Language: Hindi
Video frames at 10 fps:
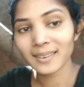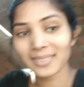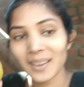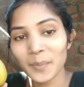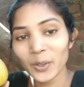
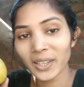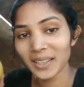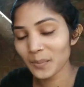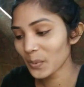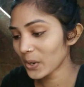कितना
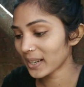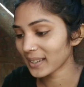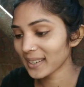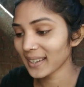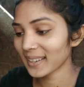मोटा नींबू है
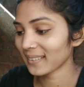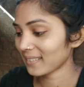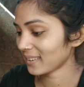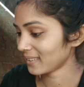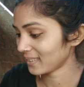ना ये
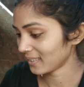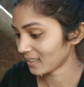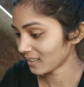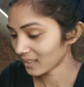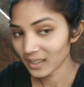
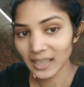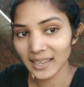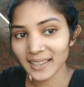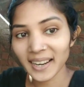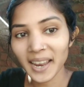
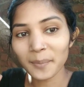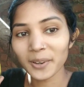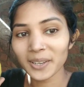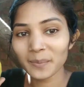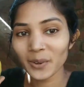लग रहा है
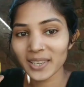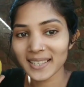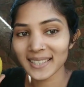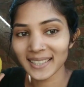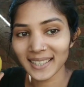आपको नींबू के
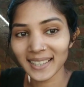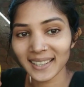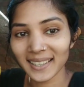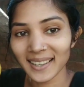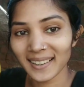जैसा नहीं
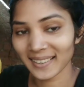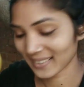लग रहा ना